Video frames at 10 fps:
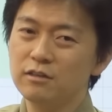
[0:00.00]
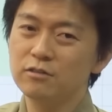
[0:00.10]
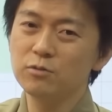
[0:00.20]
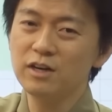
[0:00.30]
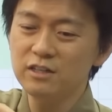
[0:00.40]

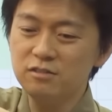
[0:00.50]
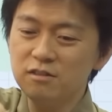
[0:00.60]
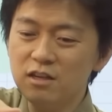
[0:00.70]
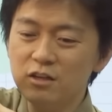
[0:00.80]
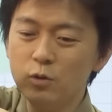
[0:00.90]
その代わり
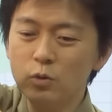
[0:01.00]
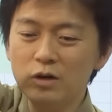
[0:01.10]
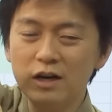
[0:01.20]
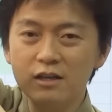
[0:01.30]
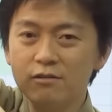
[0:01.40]
水平にこう
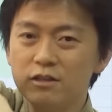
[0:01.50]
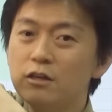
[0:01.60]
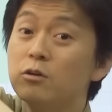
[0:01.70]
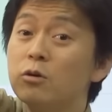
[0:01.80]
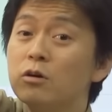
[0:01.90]
回転はで
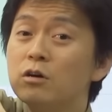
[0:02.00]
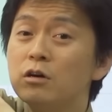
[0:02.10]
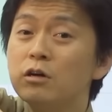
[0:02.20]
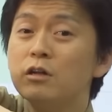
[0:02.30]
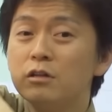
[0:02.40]
きるよ。
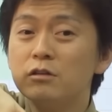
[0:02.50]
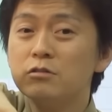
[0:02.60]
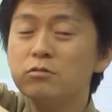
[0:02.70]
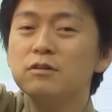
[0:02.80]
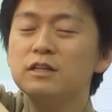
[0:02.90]
ね、
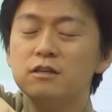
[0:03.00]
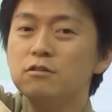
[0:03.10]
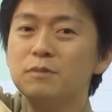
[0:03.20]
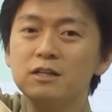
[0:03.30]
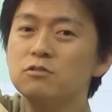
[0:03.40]
それはでき
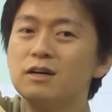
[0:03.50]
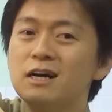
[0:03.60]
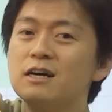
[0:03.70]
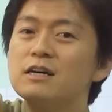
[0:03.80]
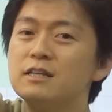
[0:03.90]
る。まだそれは
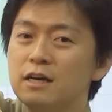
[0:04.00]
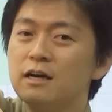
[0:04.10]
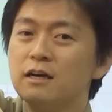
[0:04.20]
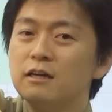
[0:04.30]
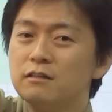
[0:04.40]
考えてな
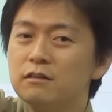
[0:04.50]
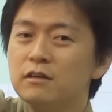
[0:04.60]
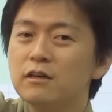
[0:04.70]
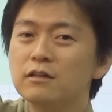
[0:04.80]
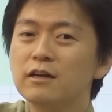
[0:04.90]
い。
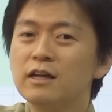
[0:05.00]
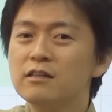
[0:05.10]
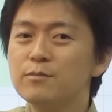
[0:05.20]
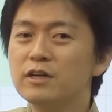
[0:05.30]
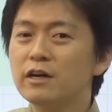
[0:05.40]
だから
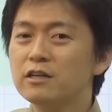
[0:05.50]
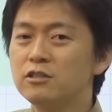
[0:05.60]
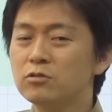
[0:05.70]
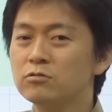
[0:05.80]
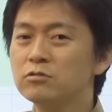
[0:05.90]
何でもいいから一
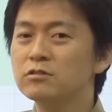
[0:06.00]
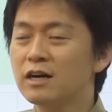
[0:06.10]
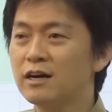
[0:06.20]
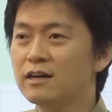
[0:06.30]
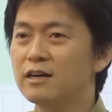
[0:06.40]
色
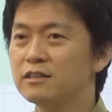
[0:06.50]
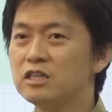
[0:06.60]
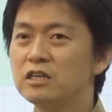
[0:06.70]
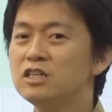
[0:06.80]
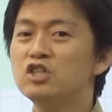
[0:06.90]
考えて、
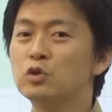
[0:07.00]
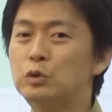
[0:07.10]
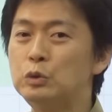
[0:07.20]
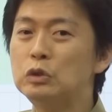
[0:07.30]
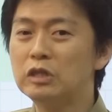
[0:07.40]
一色
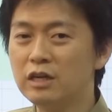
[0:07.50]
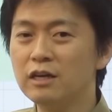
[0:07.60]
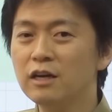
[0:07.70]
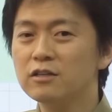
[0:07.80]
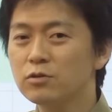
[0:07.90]
塗っ
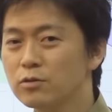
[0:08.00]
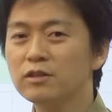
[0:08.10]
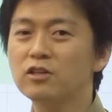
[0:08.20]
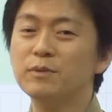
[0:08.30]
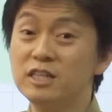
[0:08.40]
て、それを
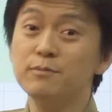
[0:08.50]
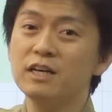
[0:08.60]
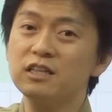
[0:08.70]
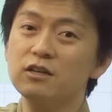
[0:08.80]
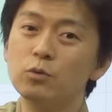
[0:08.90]
例えば一
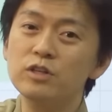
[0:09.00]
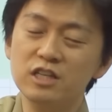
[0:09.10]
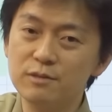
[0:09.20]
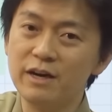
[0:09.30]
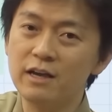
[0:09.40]
番下に置いて
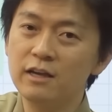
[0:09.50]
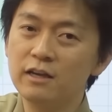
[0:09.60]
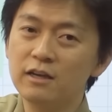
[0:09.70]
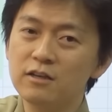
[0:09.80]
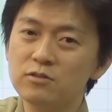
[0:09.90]
しまえ。
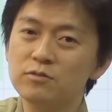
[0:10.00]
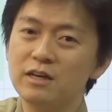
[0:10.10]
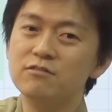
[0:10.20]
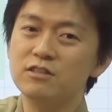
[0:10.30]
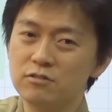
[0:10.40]
そんな
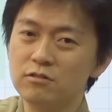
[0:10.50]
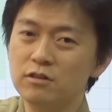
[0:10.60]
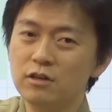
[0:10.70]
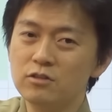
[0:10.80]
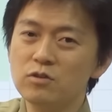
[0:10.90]
風にする。
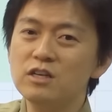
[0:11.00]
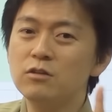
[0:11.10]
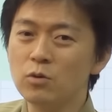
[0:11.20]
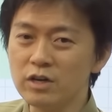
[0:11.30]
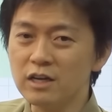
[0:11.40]
それ一
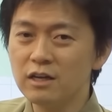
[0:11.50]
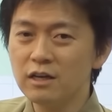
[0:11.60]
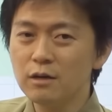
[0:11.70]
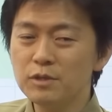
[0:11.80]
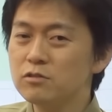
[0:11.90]
通り。
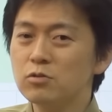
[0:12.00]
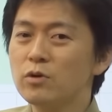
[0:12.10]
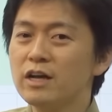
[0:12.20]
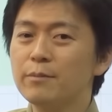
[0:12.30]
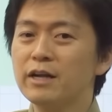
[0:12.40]
別にそ
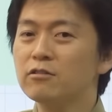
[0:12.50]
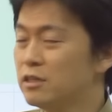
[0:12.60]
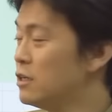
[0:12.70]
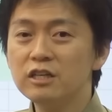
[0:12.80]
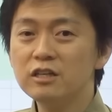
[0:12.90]
こ選ばなく
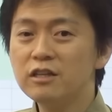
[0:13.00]
ていい。